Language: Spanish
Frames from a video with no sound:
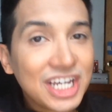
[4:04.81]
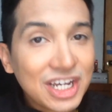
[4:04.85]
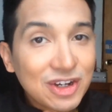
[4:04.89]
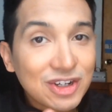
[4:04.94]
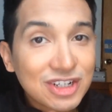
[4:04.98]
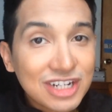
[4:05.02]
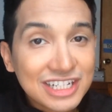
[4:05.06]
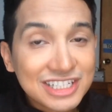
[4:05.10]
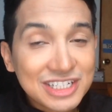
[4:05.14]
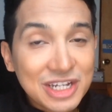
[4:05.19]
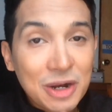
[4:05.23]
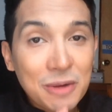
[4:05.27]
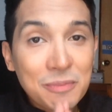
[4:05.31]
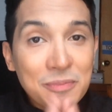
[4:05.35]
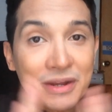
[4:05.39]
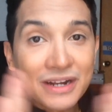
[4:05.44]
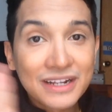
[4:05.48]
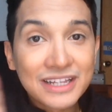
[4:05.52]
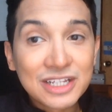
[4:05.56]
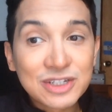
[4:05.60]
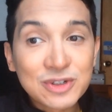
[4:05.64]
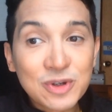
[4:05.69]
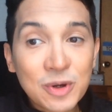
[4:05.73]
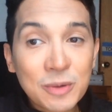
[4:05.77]
chicos, les quiero
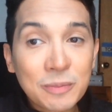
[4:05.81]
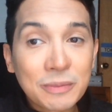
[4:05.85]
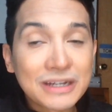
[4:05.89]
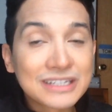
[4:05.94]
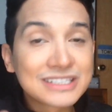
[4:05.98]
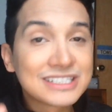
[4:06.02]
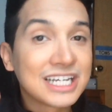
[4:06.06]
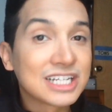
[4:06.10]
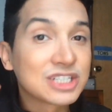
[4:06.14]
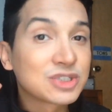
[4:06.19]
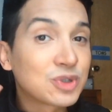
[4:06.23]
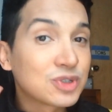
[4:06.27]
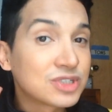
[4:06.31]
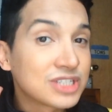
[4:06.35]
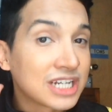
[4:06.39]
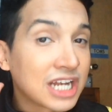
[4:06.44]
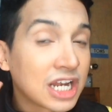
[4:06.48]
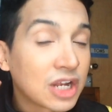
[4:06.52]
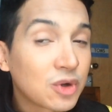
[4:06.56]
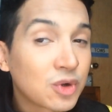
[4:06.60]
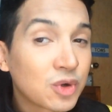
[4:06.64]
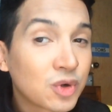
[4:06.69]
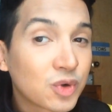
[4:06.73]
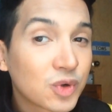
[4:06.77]
pedir disculpas si escuchan
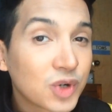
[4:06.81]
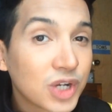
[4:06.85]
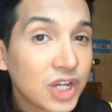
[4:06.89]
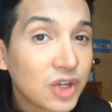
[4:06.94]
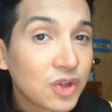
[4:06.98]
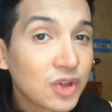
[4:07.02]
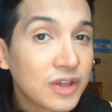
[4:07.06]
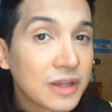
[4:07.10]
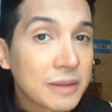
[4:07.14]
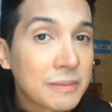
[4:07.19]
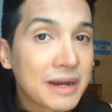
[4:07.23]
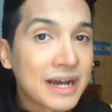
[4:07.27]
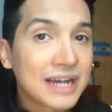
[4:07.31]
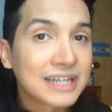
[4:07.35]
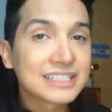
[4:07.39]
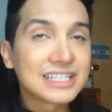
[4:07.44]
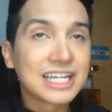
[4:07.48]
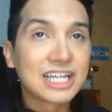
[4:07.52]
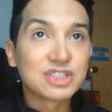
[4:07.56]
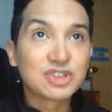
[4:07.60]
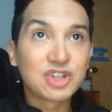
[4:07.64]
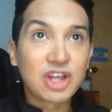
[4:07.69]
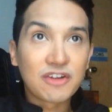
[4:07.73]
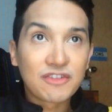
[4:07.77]
algún ruido y demás.
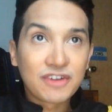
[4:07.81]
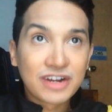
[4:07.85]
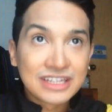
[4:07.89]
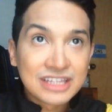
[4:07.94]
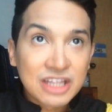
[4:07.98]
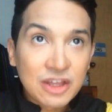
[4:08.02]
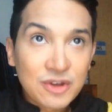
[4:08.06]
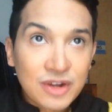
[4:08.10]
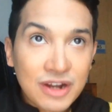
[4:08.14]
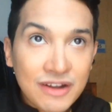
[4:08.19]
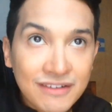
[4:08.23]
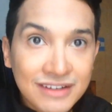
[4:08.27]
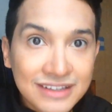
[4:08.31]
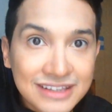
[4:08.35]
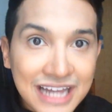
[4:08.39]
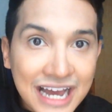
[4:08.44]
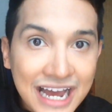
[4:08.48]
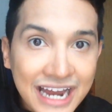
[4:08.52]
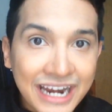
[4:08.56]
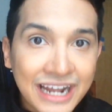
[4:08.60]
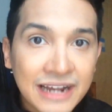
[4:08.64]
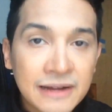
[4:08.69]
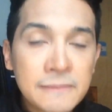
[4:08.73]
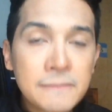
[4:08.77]
Estoy al frente de una
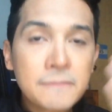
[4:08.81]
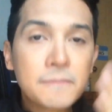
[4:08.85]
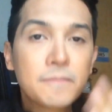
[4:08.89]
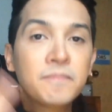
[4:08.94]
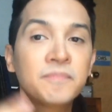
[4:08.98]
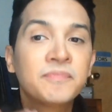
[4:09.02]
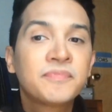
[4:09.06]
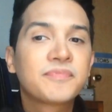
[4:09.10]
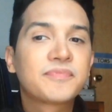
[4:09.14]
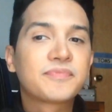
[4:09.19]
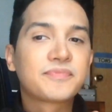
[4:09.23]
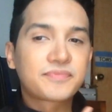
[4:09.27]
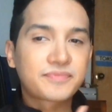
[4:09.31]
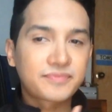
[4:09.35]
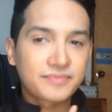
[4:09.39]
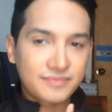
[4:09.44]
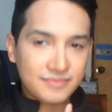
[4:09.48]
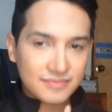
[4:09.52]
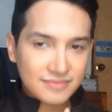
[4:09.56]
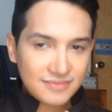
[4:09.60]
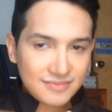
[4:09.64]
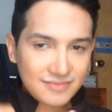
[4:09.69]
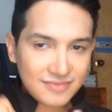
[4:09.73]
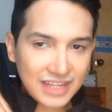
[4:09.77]
ventana
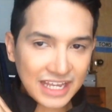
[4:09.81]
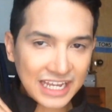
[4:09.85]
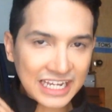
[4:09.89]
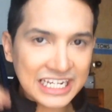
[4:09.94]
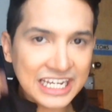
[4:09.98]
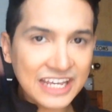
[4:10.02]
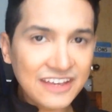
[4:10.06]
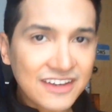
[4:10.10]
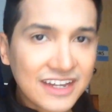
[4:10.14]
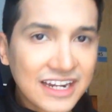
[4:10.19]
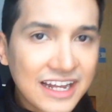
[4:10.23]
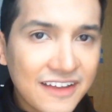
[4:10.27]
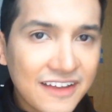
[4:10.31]
que